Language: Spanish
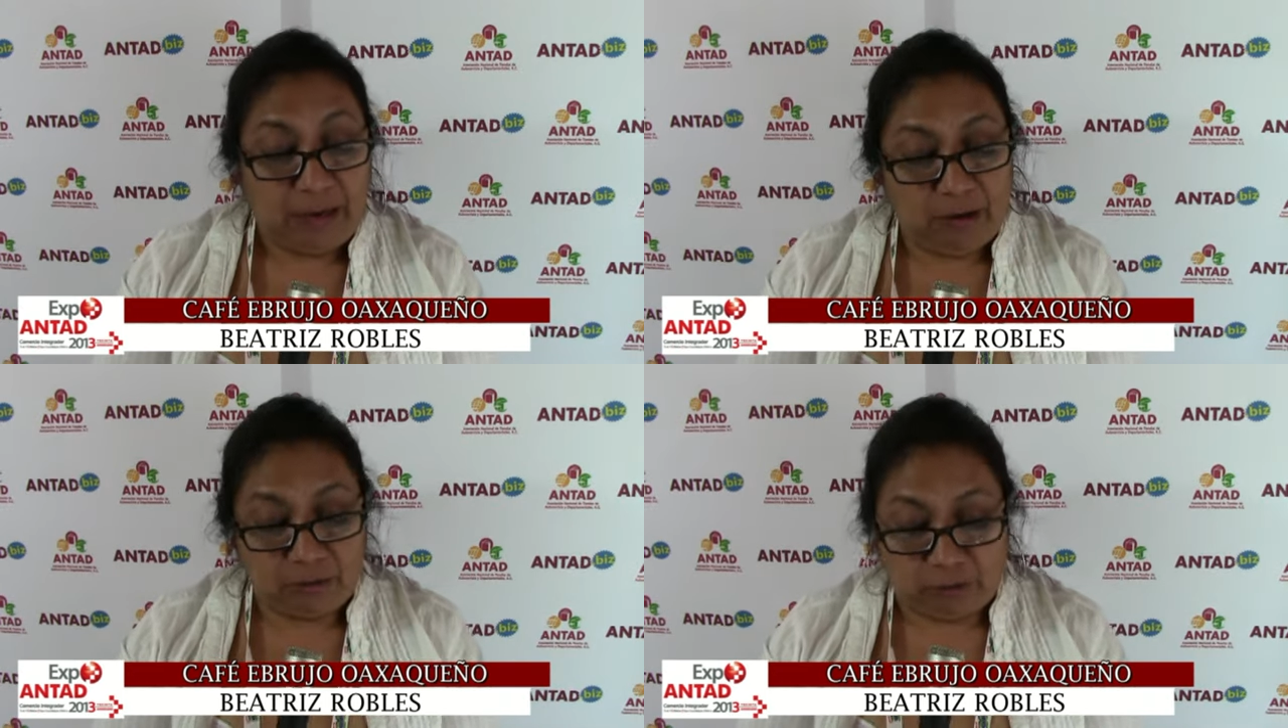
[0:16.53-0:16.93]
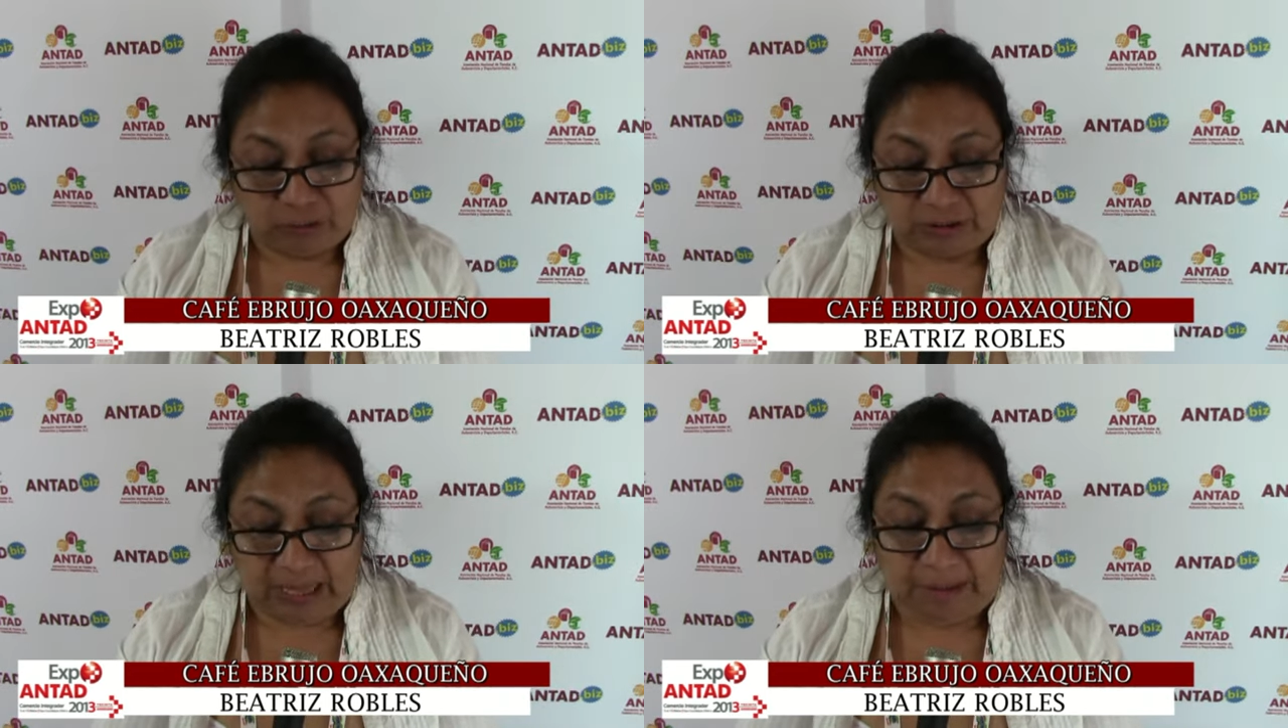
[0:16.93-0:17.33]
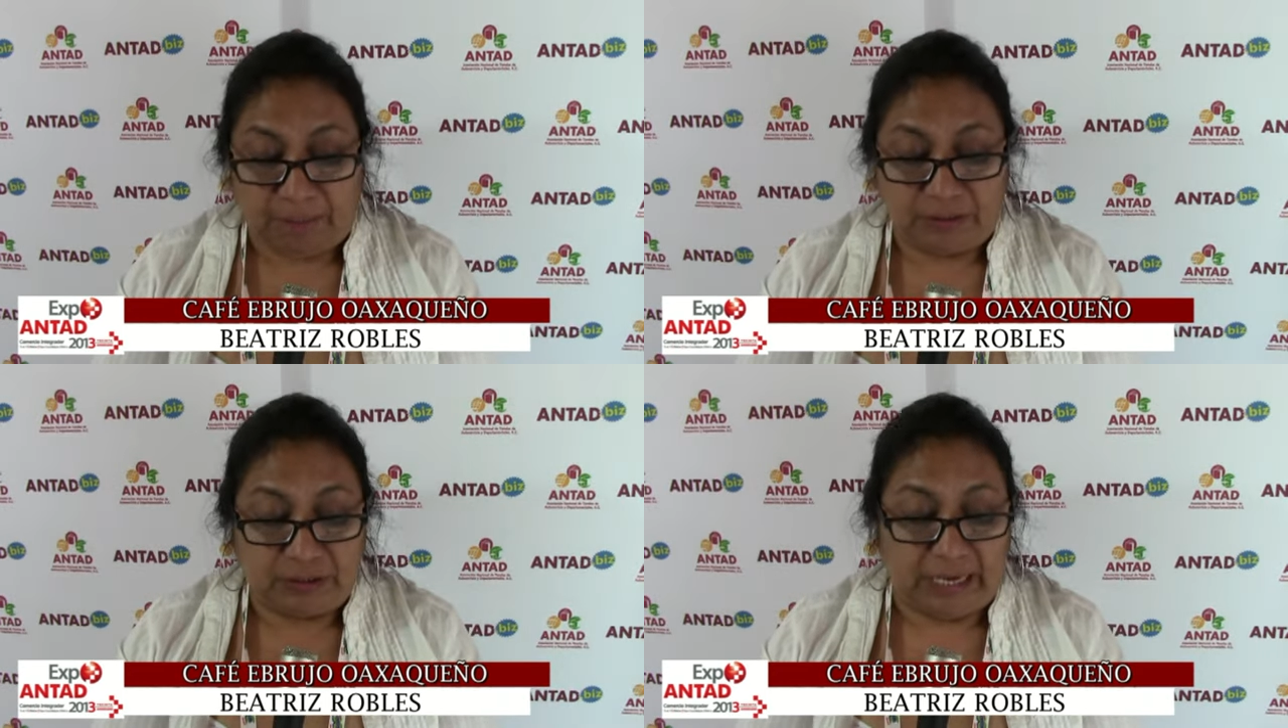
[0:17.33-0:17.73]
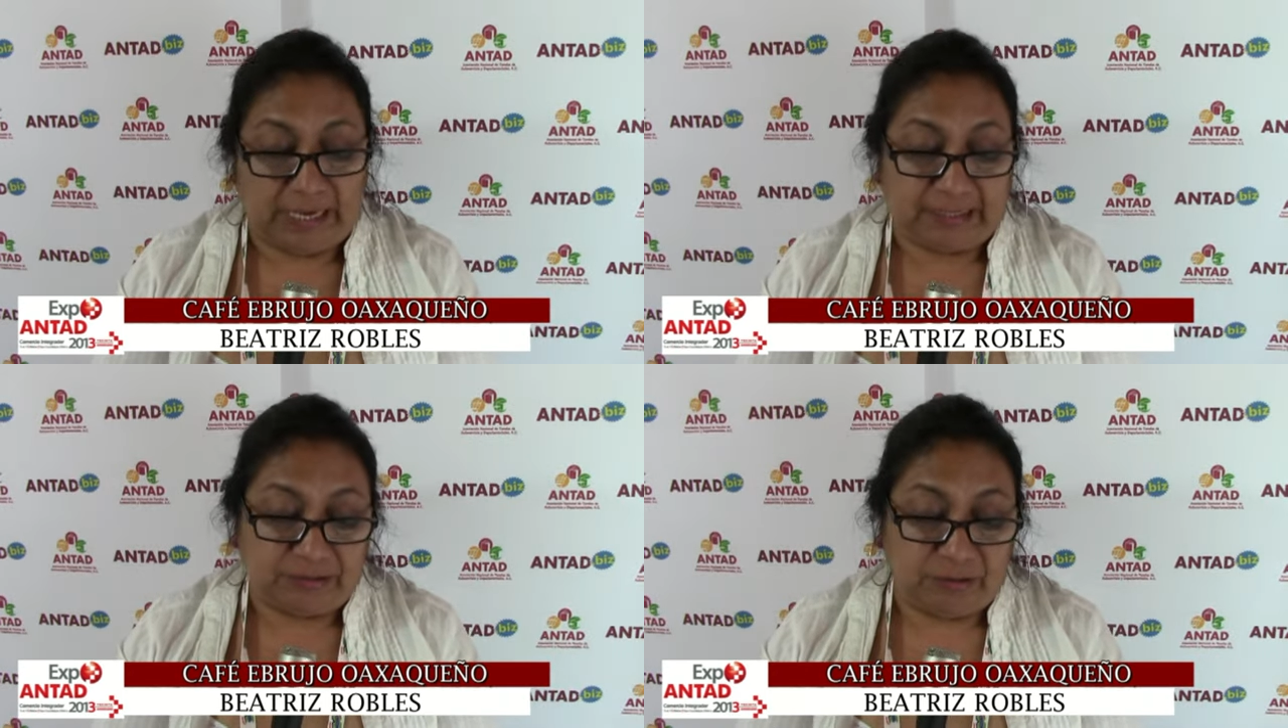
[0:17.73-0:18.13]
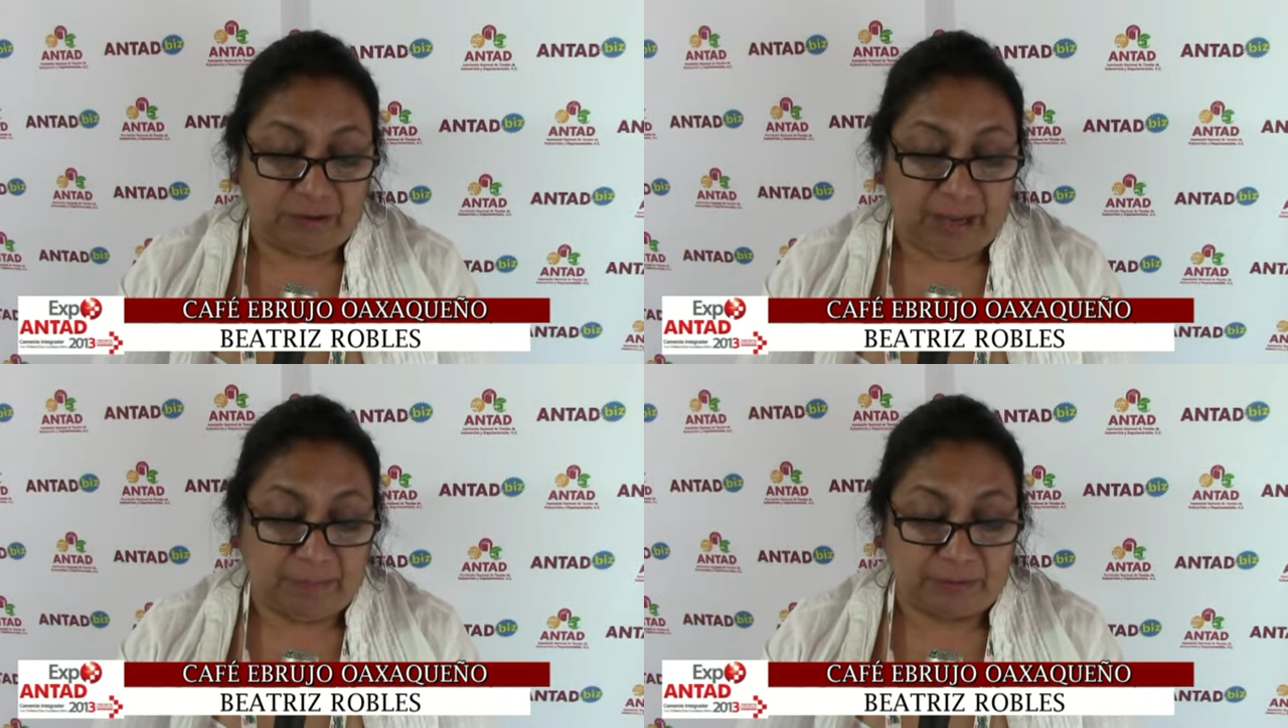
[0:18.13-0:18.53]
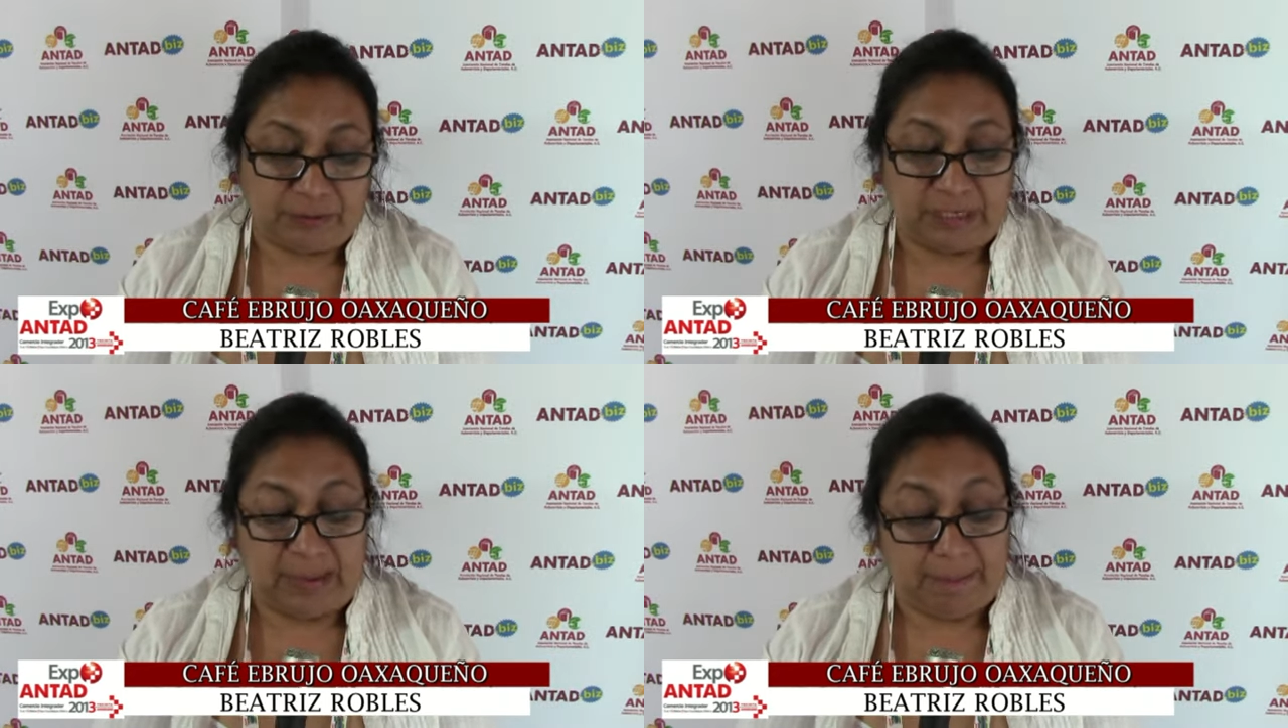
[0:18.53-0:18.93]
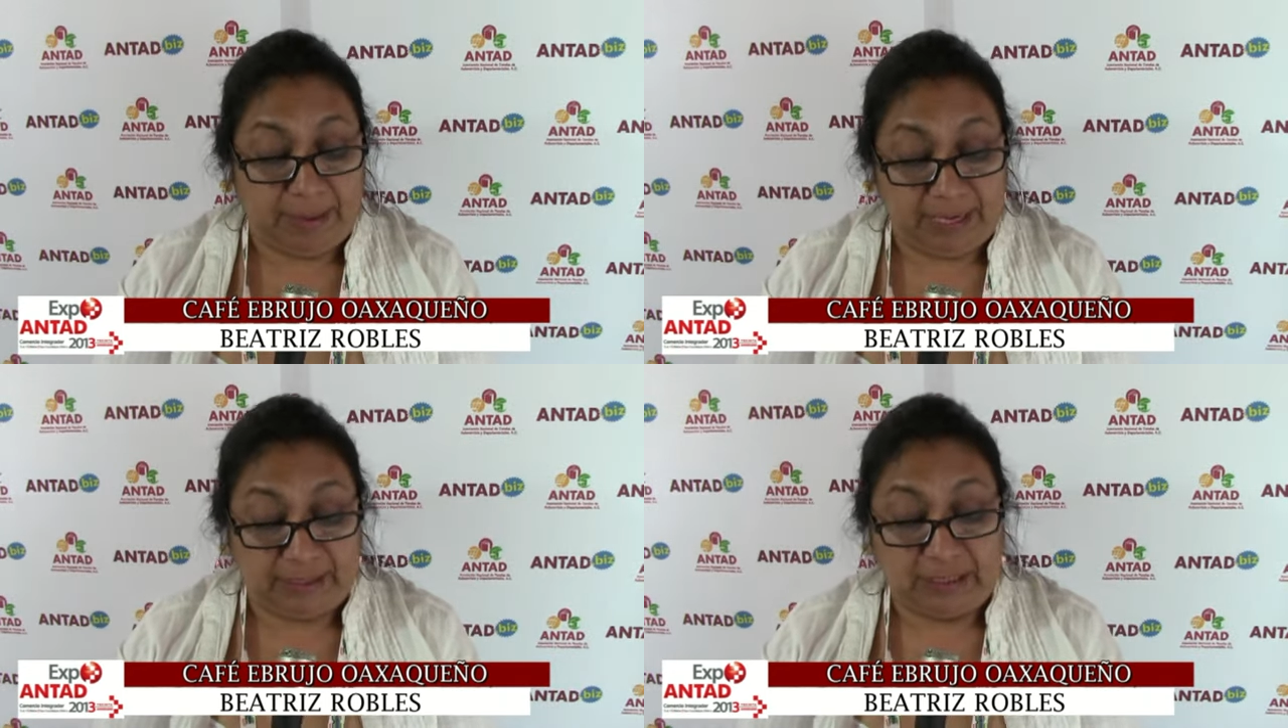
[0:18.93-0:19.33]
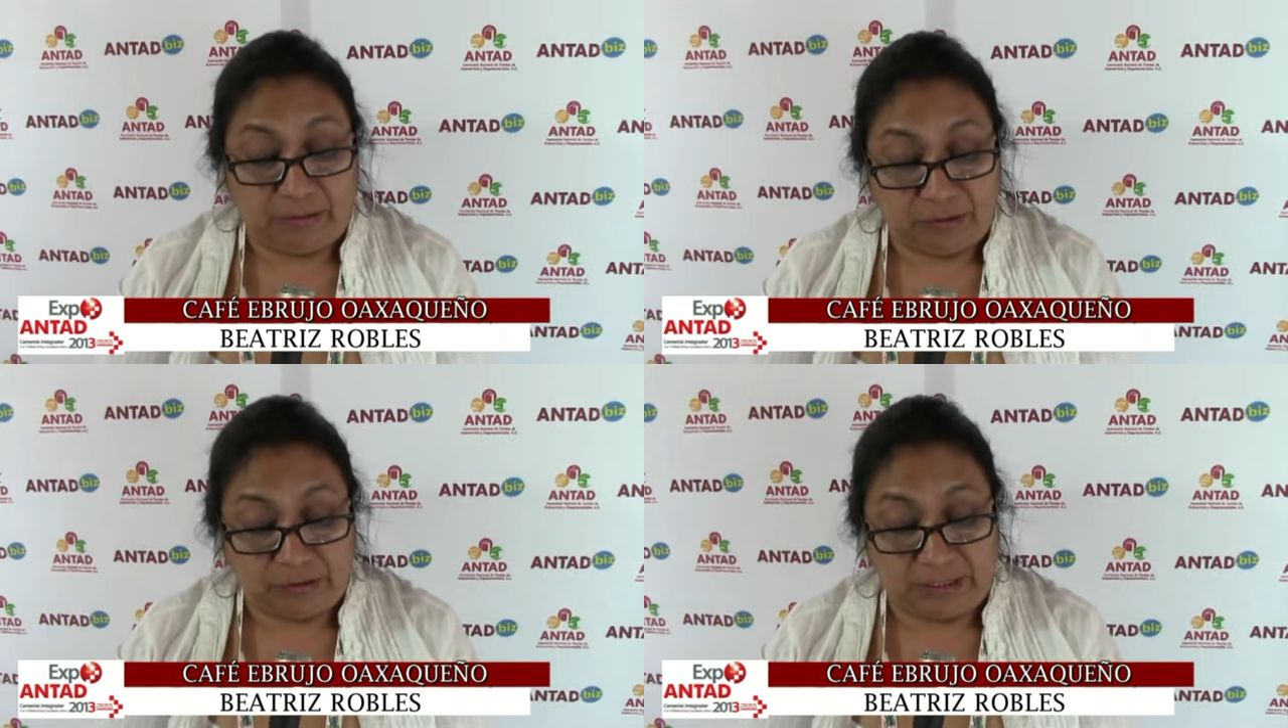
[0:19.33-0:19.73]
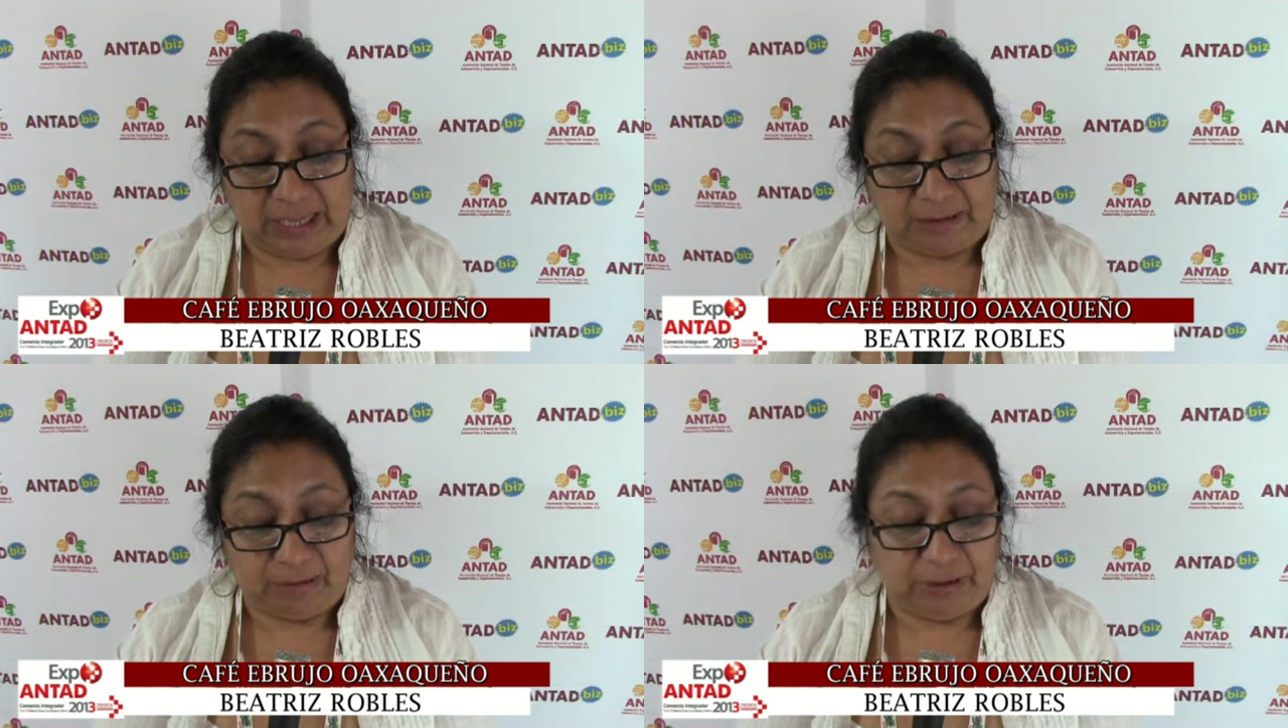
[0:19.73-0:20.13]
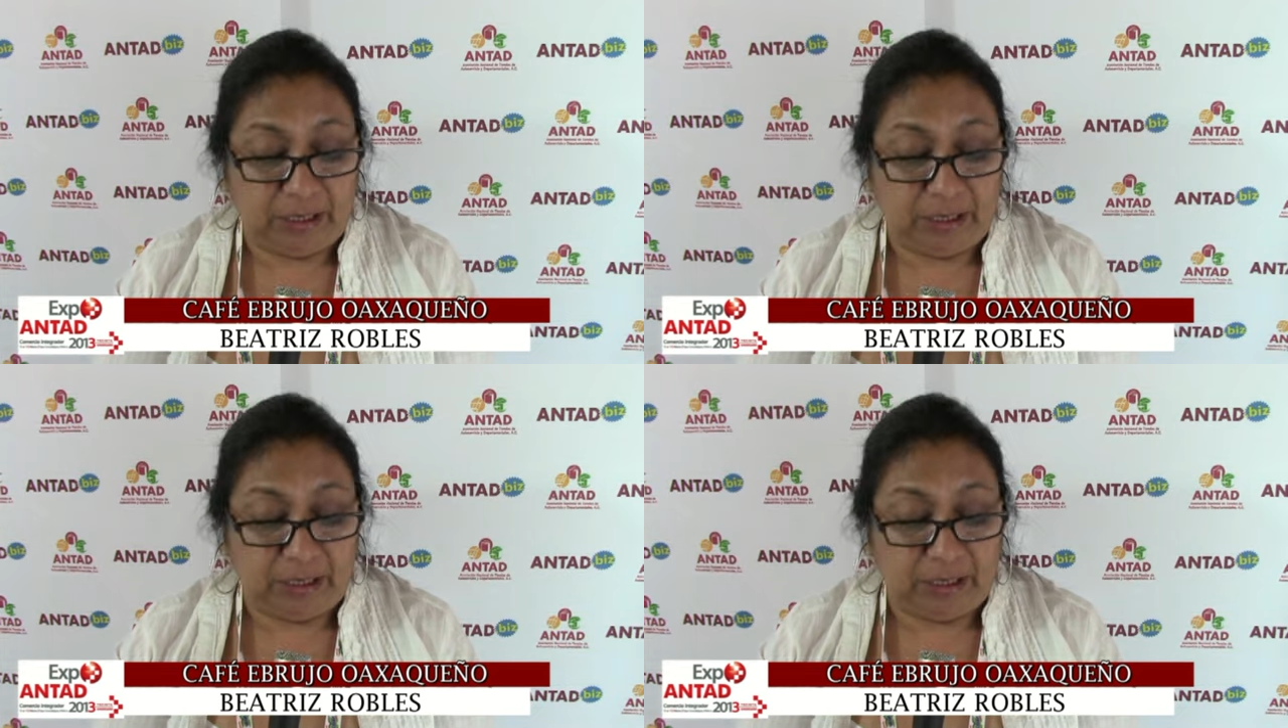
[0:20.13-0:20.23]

Lo tostamos, seleccionamos en verde y tostado